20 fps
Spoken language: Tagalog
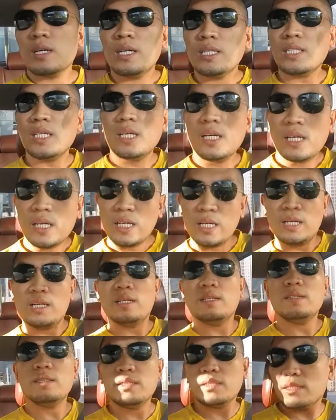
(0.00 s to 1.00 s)
Kasi,
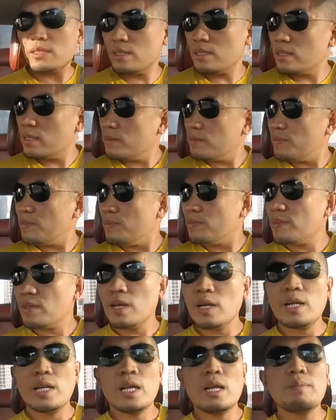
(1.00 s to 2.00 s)

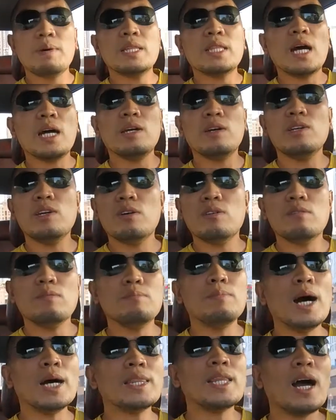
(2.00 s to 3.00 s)
hindi naman tayo yung
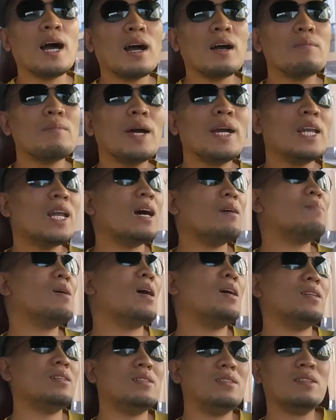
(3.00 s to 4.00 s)
batang may
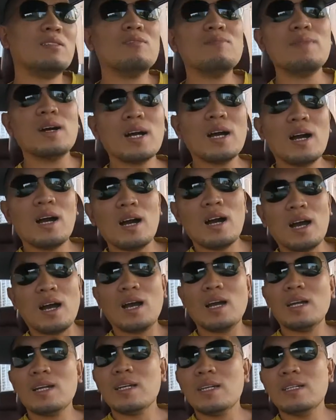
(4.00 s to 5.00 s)
laban. Kumbaga,
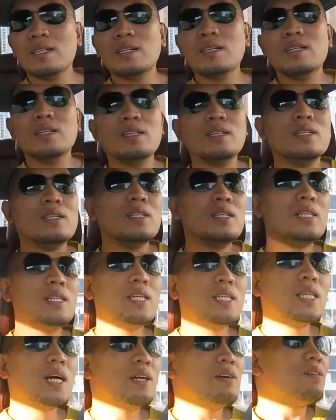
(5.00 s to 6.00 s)

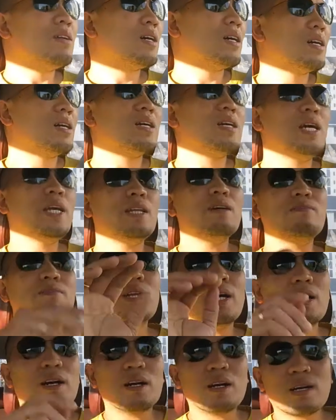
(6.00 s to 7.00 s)
hindi tayo nag-inom
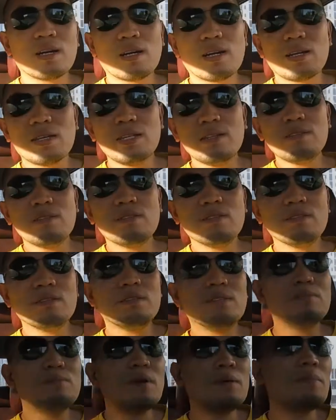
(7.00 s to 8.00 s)
ng yung
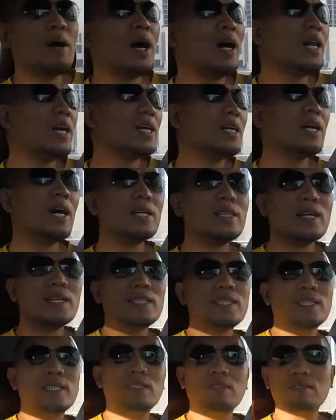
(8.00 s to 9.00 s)
pamahaling
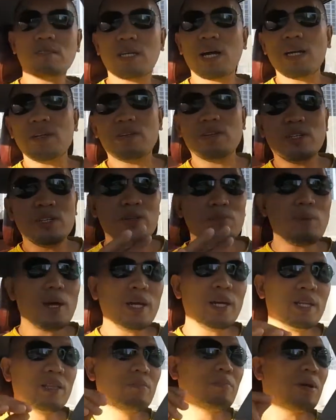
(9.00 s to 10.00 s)
gatas nung tayo ay
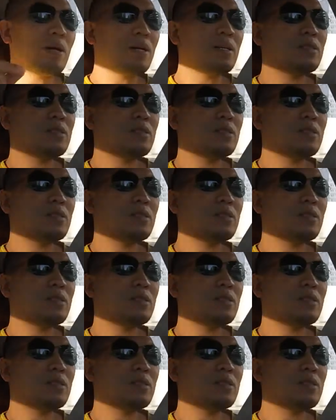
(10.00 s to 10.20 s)
maliit pa.